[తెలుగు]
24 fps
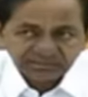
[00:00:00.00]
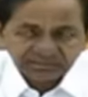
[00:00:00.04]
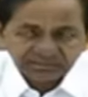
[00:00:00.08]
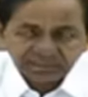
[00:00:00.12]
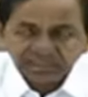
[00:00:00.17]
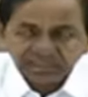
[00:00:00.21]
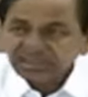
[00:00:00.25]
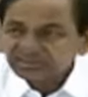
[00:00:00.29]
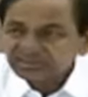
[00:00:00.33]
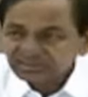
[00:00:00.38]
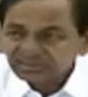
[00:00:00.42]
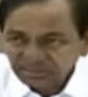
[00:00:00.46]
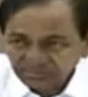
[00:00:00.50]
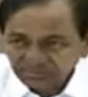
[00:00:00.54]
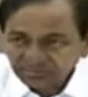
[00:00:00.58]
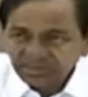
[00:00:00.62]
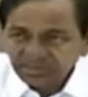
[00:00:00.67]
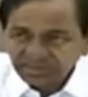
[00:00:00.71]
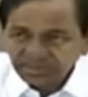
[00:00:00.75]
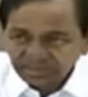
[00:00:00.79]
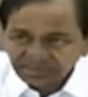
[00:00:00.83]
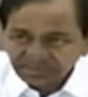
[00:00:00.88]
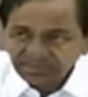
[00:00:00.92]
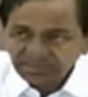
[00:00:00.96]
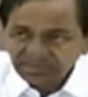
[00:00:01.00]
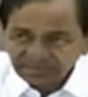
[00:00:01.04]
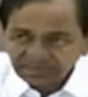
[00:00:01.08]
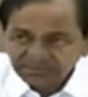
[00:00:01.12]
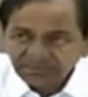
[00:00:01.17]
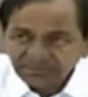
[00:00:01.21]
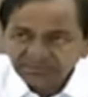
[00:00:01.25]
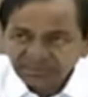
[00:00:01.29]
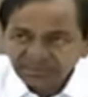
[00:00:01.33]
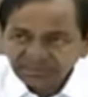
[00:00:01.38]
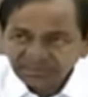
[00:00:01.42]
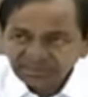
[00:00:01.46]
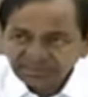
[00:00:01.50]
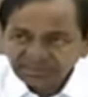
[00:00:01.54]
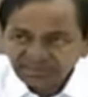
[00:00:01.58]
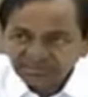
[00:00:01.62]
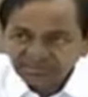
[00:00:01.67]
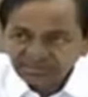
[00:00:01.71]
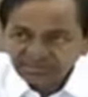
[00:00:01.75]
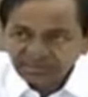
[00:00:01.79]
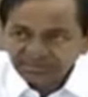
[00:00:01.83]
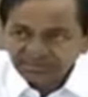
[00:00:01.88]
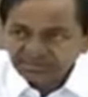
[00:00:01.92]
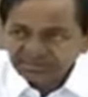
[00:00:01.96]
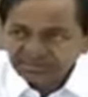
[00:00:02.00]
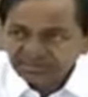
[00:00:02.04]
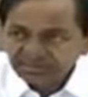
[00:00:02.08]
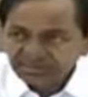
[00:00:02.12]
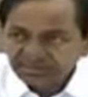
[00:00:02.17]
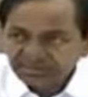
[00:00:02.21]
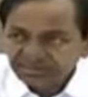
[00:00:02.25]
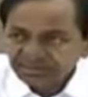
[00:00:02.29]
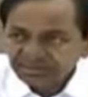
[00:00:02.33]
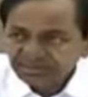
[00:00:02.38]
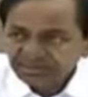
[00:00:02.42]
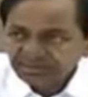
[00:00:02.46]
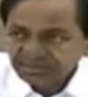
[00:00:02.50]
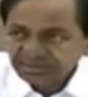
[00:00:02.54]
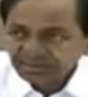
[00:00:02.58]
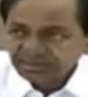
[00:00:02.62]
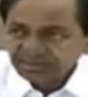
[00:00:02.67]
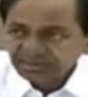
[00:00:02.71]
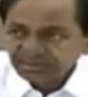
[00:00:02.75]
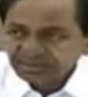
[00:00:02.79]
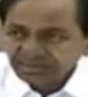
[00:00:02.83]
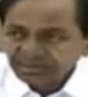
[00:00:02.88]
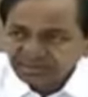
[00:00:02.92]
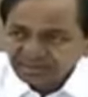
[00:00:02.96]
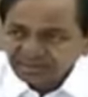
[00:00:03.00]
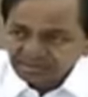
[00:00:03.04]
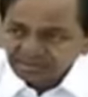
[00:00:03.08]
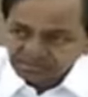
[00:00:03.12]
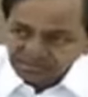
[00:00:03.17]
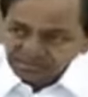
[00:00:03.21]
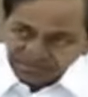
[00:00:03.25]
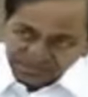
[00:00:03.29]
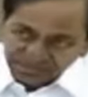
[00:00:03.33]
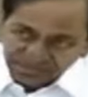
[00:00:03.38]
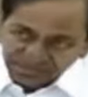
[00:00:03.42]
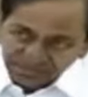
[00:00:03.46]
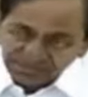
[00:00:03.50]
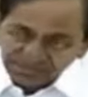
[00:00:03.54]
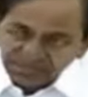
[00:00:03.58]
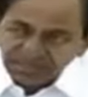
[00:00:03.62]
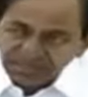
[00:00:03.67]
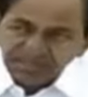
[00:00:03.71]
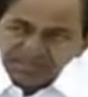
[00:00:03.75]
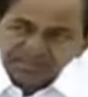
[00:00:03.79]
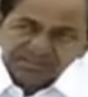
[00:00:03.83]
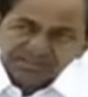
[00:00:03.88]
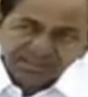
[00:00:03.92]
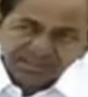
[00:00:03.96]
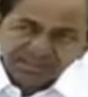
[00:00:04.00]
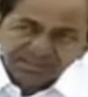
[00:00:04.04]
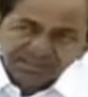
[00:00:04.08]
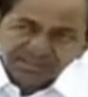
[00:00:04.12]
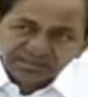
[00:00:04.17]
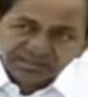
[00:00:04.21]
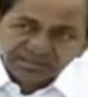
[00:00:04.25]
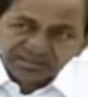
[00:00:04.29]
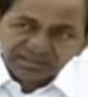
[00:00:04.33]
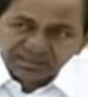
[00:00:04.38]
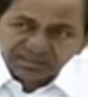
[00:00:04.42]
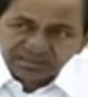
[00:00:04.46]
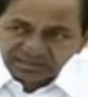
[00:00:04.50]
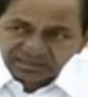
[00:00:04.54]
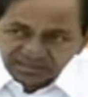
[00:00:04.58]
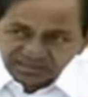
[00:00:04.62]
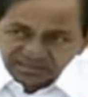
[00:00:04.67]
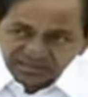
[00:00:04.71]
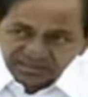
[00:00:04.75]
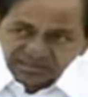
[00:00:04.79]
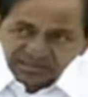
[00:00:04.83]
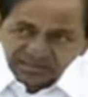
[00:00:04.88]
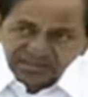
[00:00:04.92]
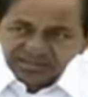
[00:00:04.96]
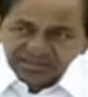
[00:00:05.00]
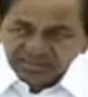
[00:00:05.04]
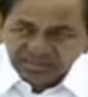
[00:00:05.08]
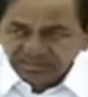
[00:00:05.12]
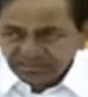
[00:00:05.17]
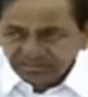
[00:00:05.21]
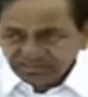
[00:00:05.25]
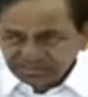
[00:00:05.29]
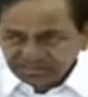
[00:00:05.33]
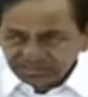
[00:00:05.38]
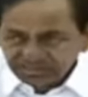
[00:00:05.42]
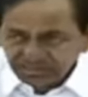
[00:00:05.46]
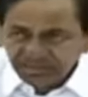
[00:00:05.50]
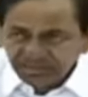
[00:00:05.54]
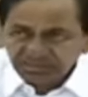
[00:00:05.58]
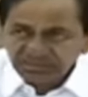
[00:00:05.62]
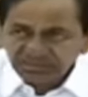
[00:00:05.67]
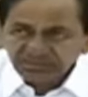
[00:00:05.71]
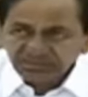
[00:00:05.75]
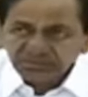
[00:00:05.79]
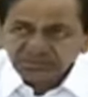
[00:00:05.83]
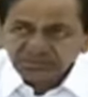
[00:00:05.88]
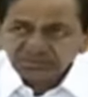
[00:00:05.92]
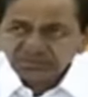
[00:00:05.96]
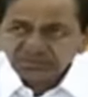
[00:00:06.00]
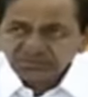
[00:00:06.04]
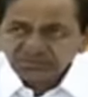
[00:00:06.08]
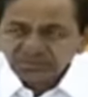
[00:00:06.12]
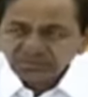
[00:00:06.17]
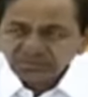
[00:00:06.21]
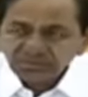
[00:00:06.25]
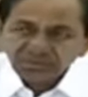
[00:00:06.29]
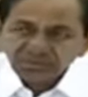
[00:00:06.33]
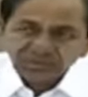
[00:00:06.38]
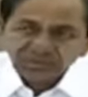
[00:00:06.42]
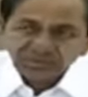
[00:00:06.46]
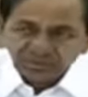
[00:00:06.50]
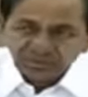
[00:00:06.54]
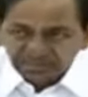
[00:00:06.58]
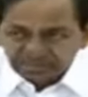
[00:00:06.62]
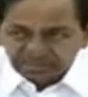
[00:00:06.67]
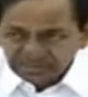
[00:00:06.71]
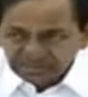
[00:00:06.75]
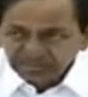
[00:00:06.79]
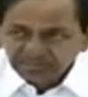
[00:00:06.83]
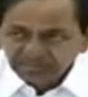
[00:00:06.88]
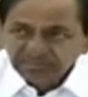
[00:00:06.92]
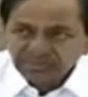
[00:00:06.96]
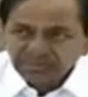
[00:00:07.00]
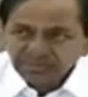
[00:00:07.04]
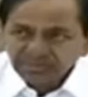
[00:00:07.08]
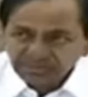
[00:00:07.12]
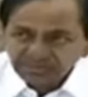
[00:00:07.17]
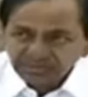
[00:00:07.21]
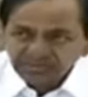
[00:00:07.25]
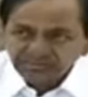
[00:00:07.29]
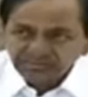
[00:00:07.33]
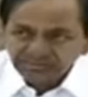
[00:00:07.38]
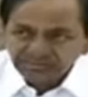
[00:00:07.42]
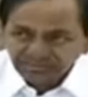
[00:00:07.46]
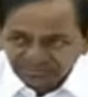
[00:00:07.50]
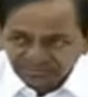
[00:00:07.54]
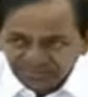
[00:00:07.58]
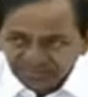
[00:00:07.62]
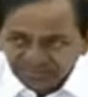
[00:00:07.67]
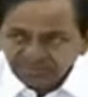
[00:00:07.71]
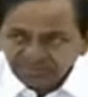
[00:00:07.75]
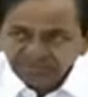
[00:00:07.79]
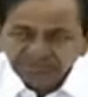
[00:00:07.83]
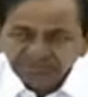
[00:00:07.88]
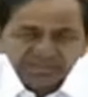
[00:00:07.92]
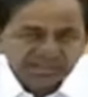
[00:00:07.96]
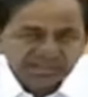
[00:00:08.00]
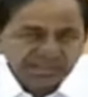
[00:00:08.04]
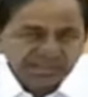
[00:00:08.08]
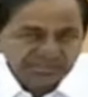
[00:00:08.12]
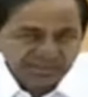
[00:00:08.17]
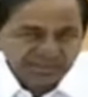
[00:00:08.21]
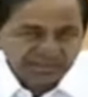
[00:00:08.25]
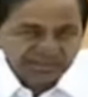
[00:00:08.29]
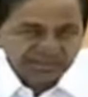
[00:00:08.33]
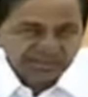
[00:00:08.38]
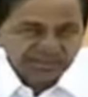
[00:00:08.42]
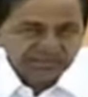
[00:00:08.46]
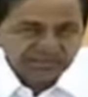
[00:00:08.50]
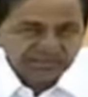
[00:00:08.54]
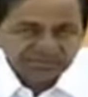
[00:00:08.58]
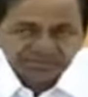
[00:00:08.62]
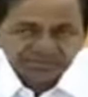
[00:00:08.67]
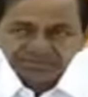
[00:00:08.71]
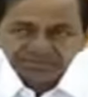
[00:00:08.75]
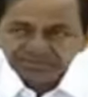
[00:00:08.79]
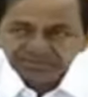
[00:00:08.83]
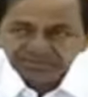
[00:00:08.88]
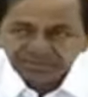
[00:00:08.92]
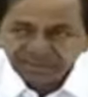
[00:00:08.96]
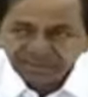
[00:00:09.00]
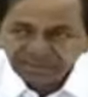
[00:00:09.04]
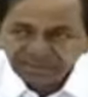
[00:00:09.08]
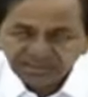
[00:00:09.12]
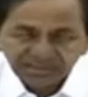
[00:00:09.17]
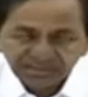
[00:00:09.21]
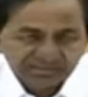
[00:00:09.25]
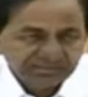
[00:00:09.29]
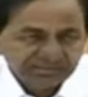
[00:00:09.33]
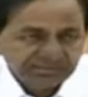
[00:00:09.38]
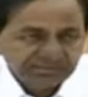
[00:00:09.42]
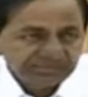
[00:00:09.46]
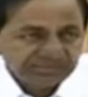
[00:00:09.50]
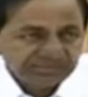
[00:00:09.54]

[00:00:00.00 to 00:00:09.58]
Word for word: కాళేశ్వరం బ్యారేజ్ లక్ష్మీ బ్యారేజ్ ఇక్కడ మొదలు పెడితే కంప్లీట్ ప్రాణహిత నది ఆదిలాబాద్ జిల్లా చుట్టూ నిజామాబాద్ ధర్మాబాద్ ఆ ప్రాంతం నాందేడ్